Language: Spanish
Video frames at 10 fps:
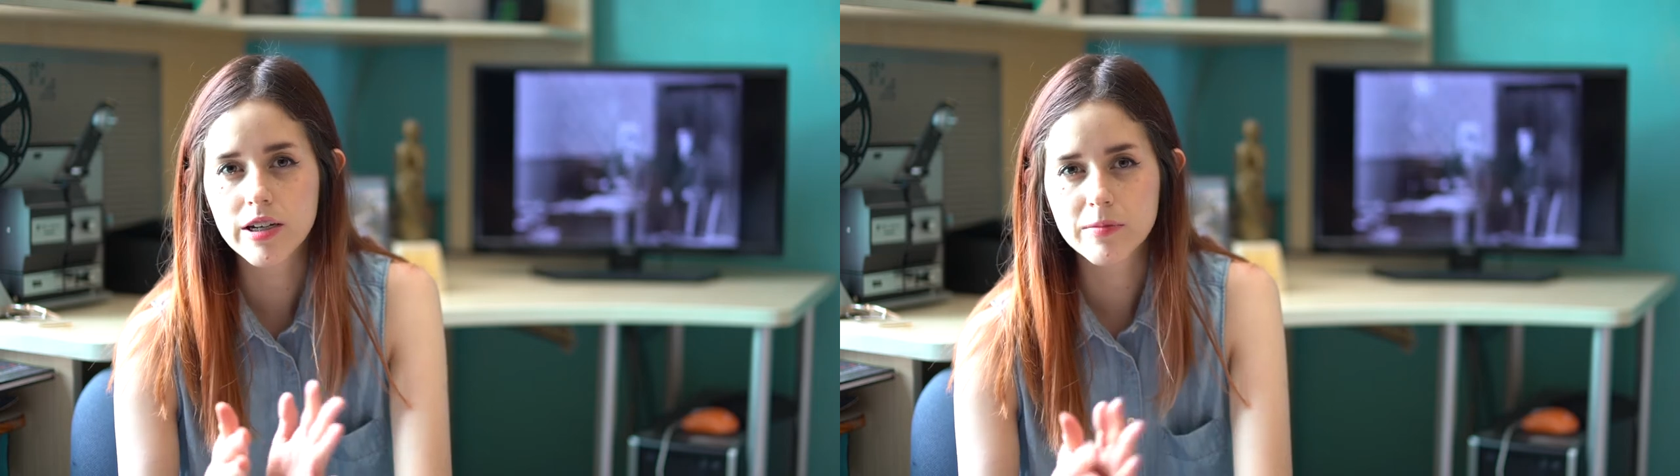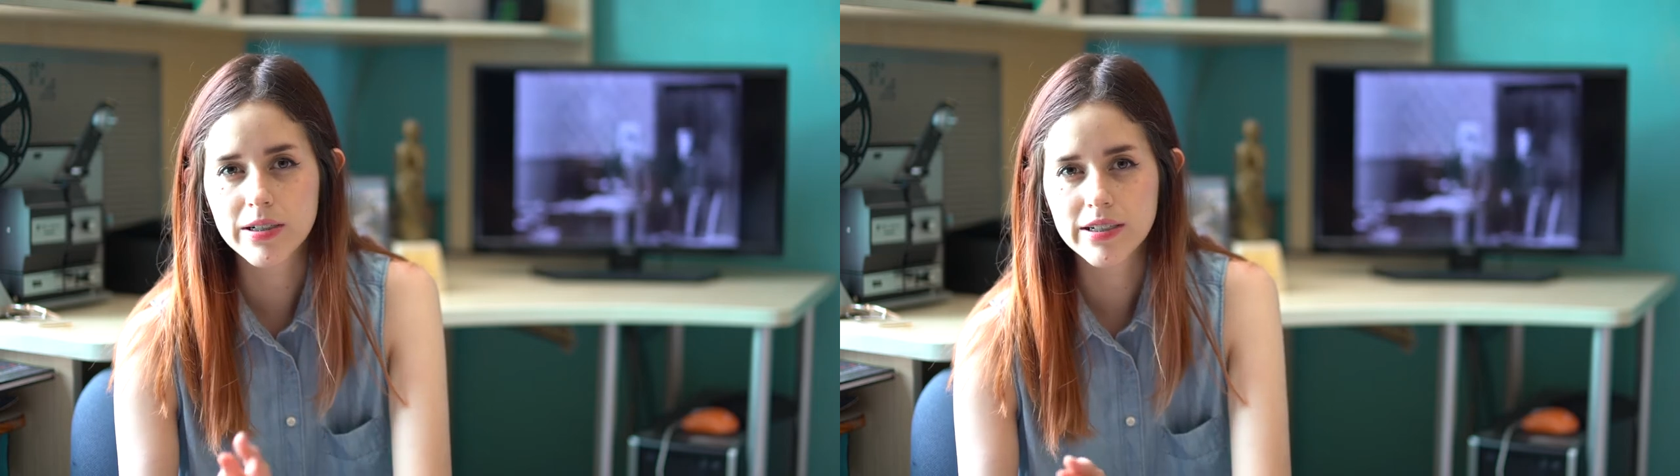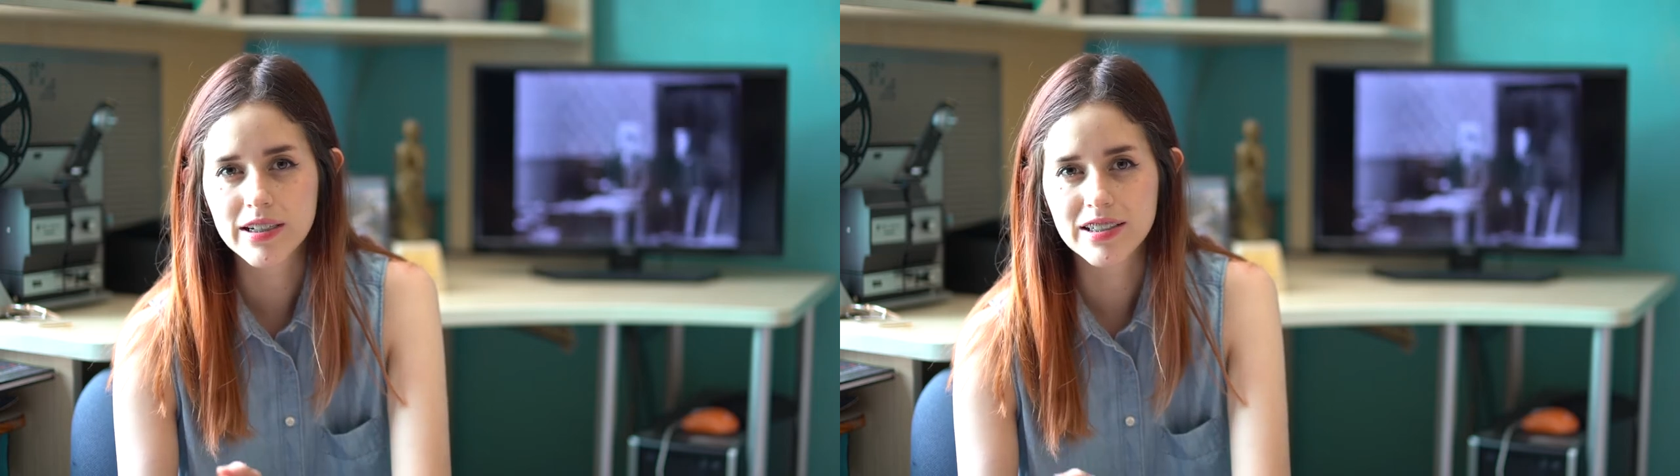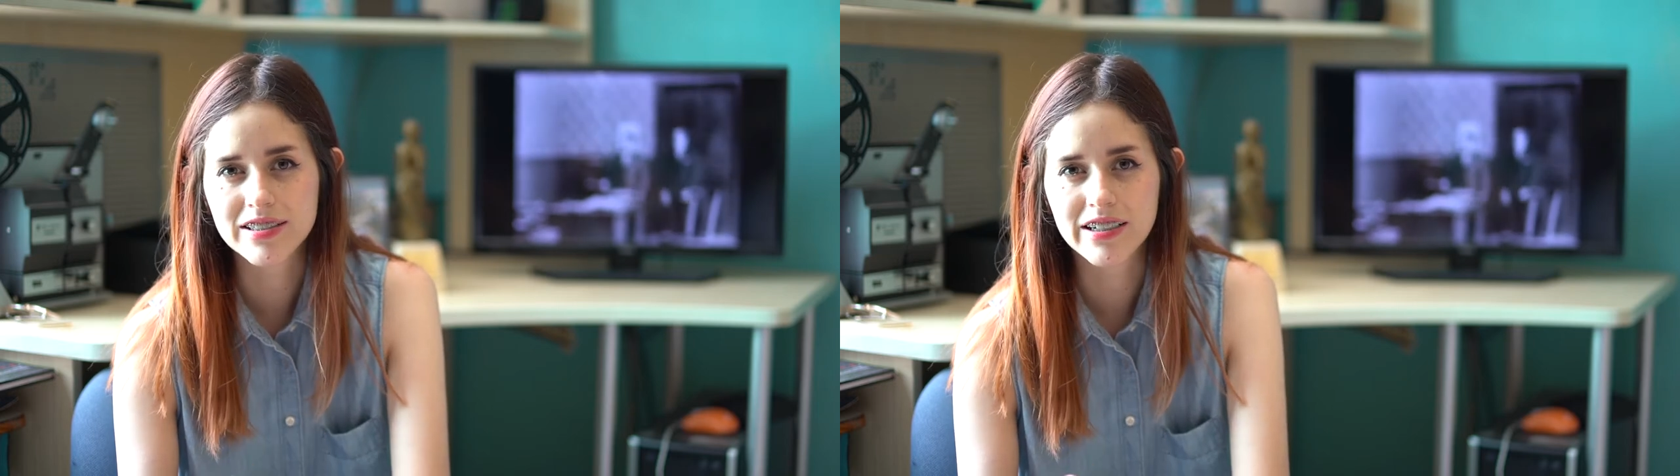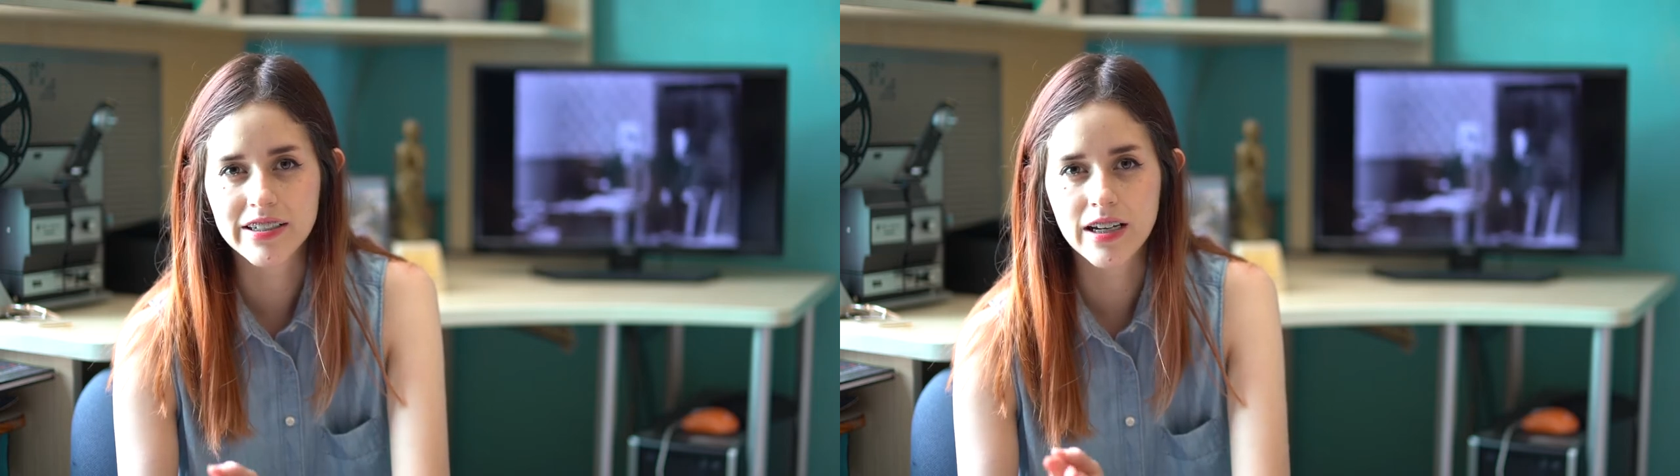Derba
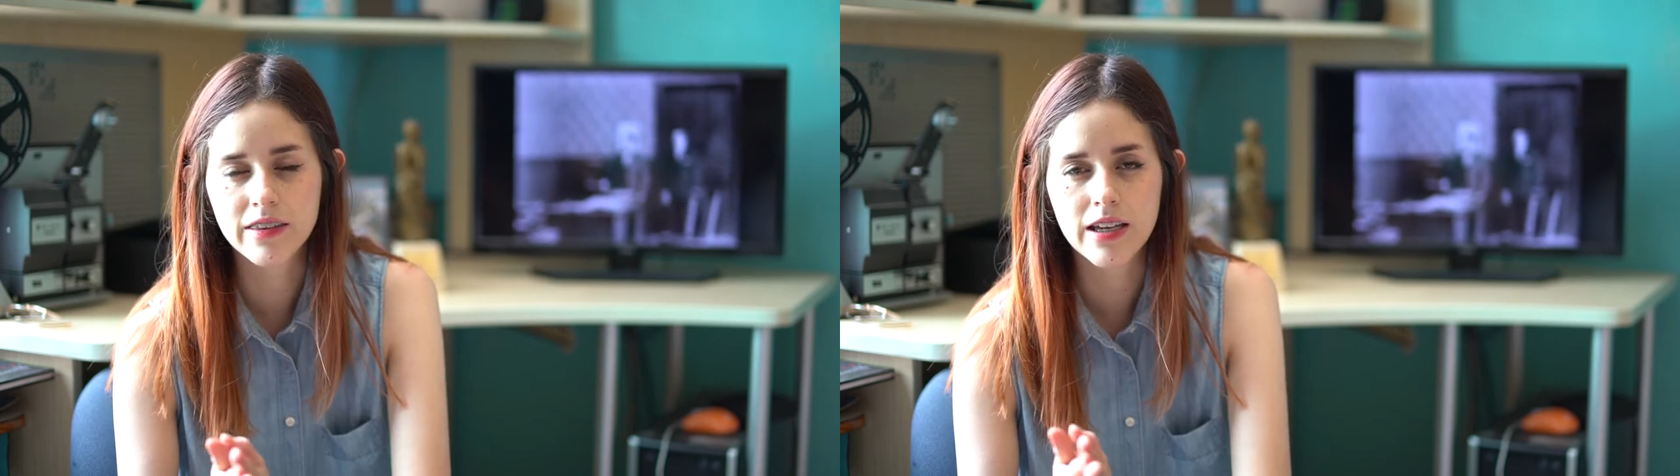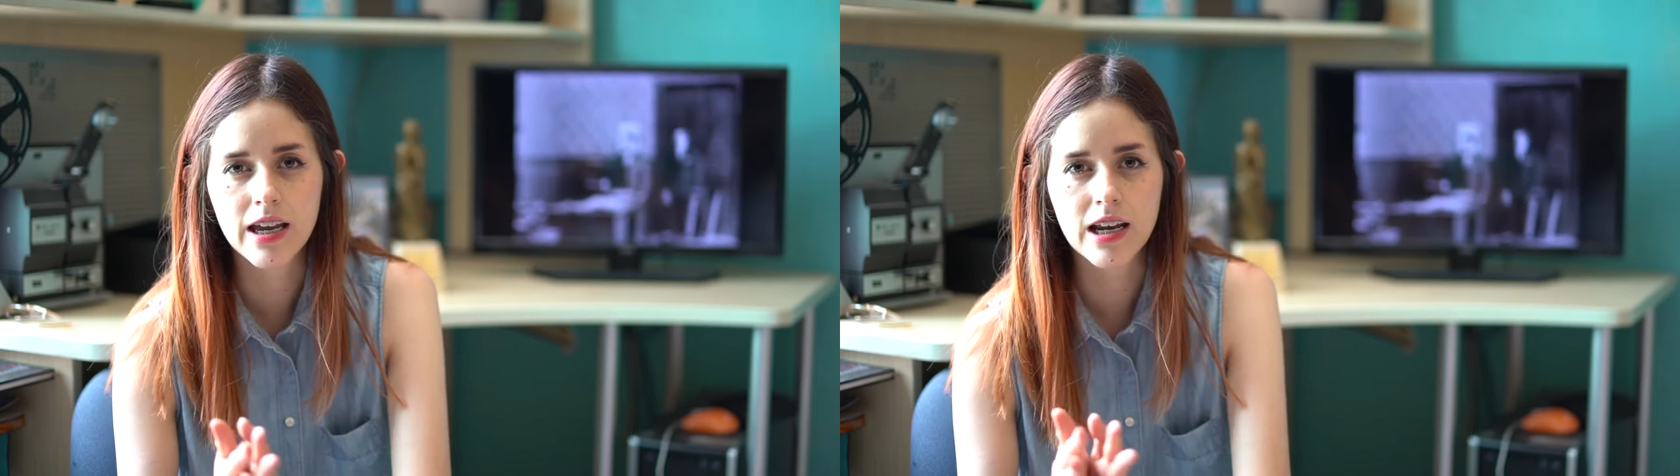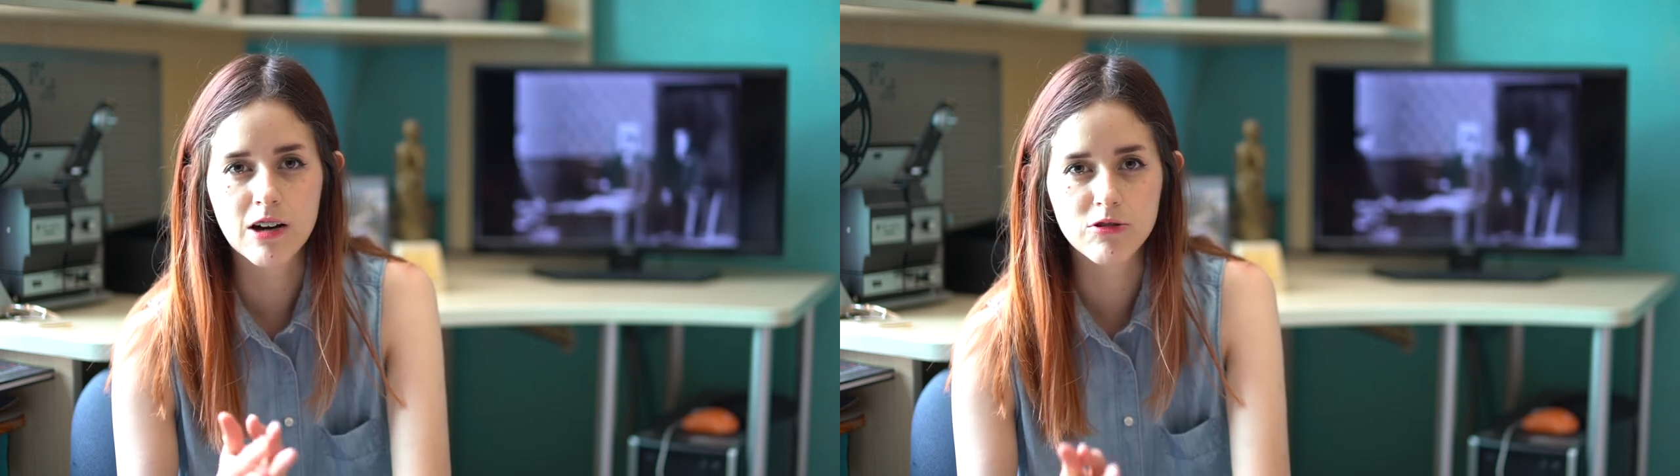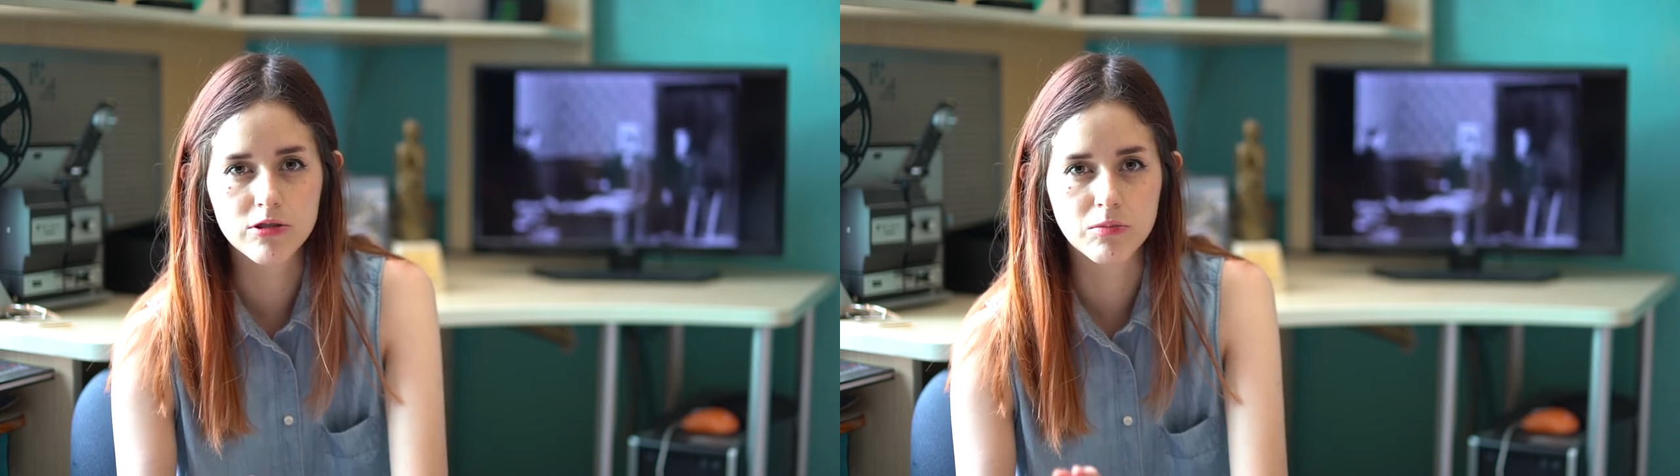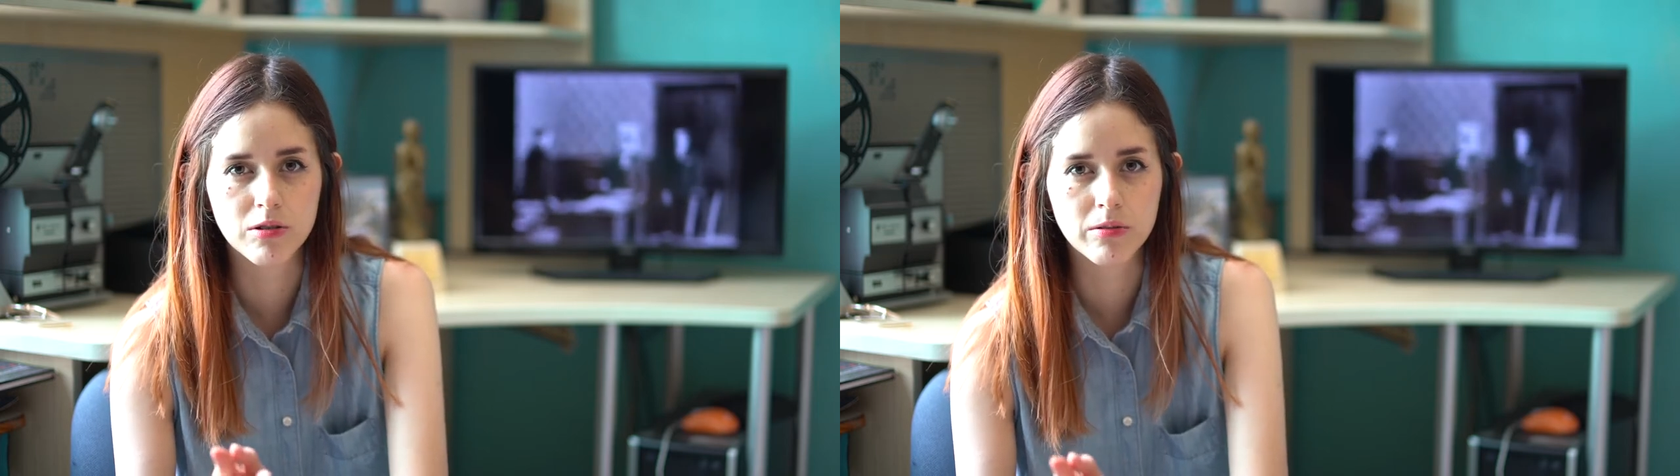realizarían El
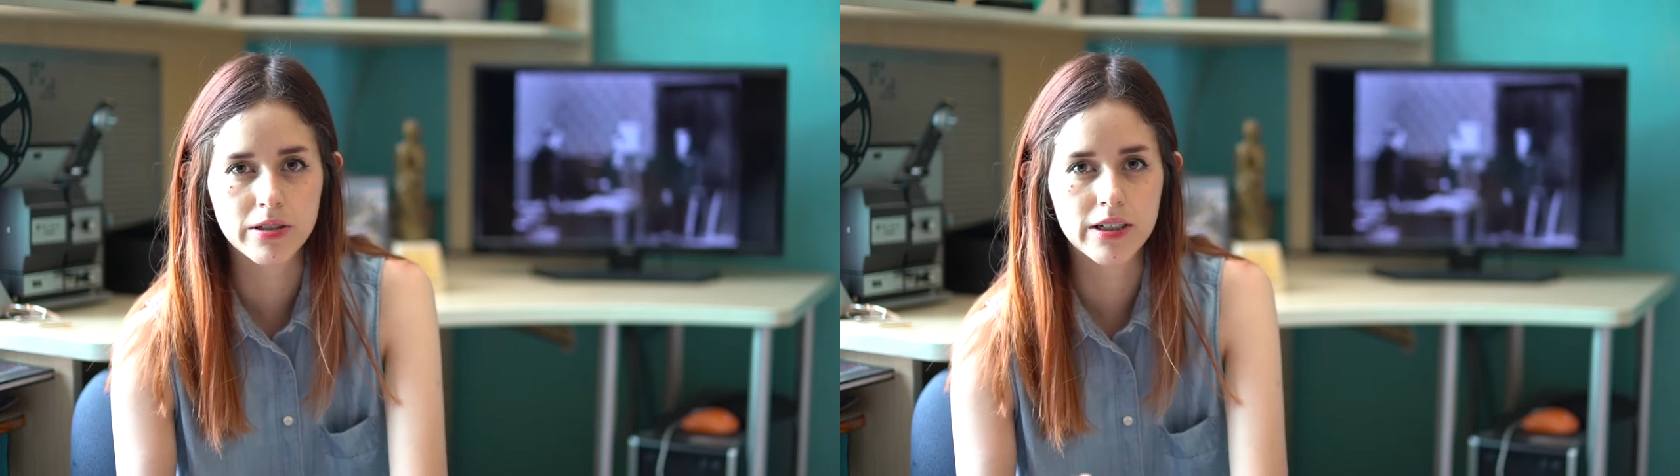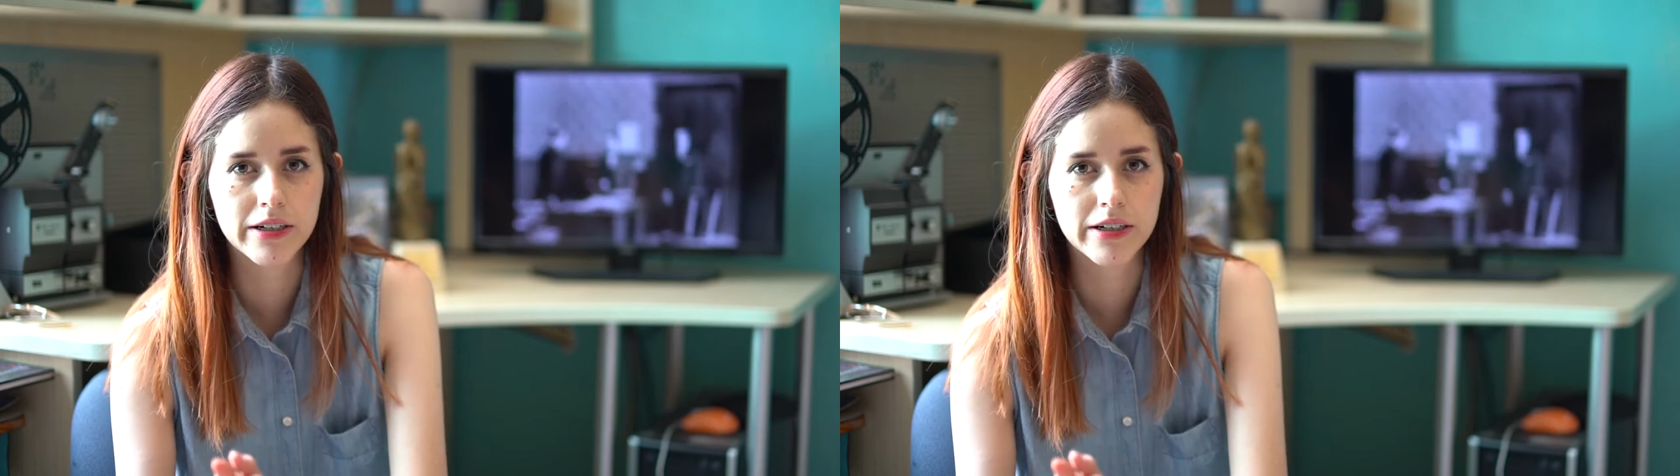Automóvil